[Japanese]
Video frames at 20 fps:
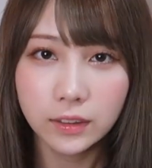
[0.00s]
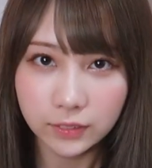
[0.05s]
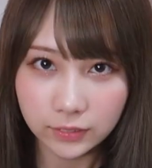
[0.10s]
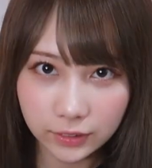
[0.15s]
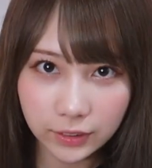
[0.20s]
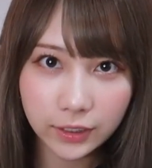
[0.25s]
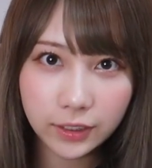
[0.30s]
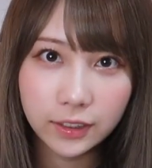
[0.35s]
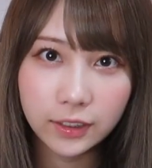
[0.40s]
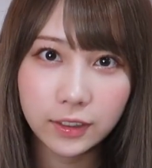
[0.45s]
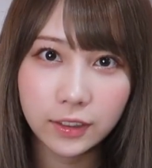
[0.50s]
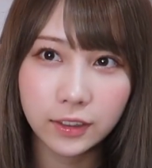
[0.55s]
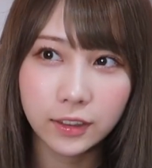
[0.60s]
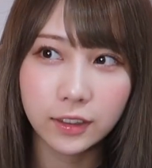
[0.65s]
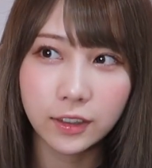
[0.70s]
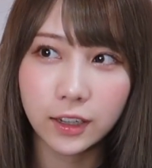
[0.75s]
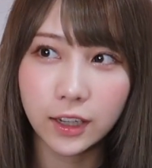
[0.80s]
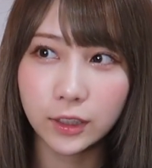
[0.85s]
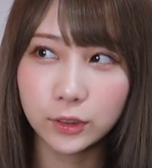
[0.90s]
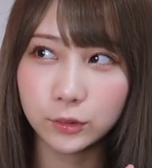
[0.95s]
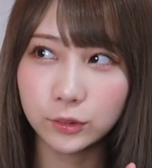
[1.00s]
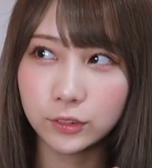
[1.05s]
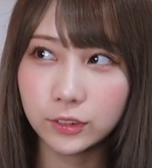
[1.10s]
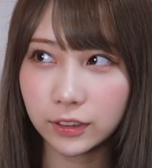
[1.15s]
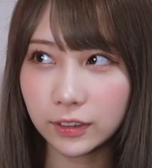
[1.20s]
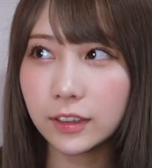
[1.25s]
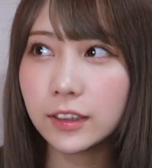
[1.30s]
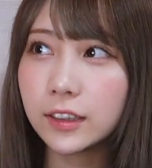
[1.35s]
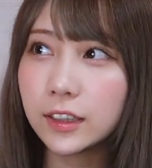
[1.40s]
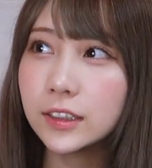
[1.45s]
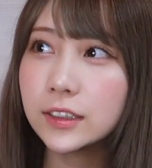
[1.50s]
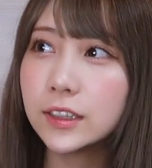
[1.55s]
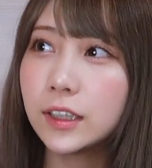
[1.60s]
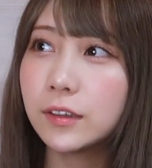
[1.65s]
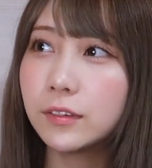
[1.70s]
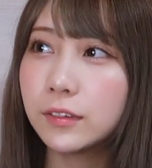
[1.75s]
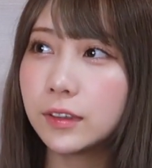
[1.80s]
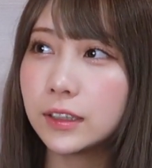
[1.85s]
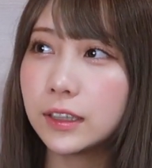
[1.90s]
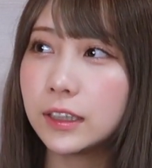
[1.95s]
であの田中さ
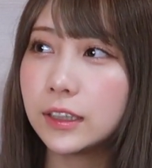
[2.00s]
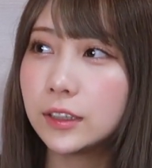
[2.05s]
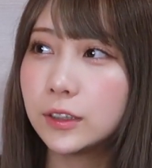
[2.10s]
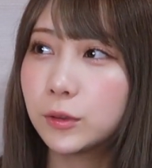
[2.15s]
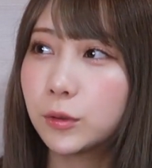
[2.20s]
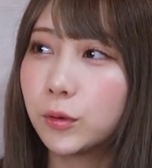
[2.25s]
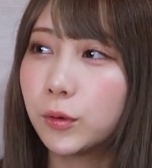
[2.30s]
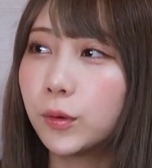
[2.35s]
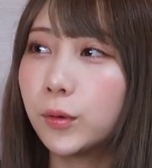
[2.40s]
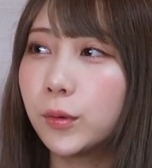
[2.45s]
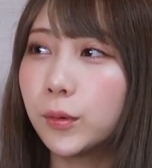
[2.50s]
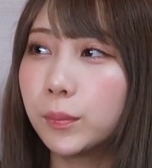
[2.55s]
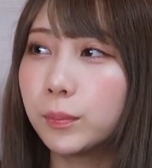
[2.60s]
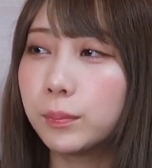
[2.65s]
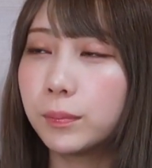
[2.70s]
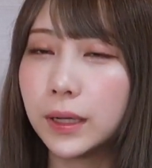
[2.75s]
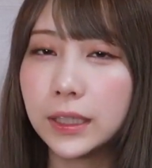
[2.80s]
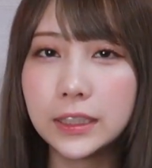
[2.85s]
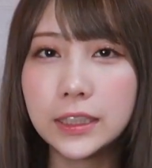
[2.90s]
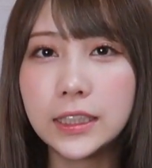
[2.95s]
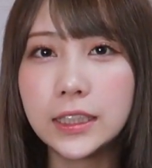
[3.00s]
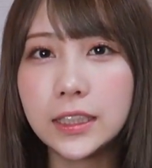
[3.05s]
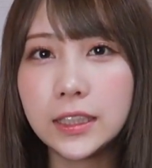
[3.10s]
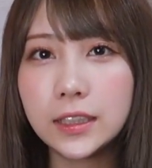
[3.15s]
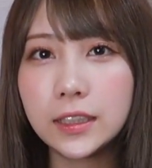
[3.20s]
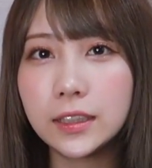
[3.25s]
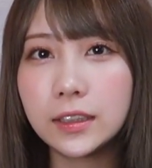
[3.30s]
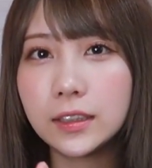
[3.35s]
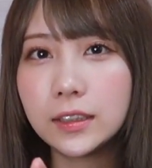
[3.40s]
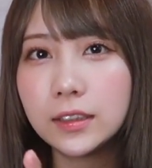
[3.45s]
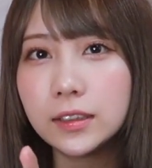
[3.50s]
んはねこうバディ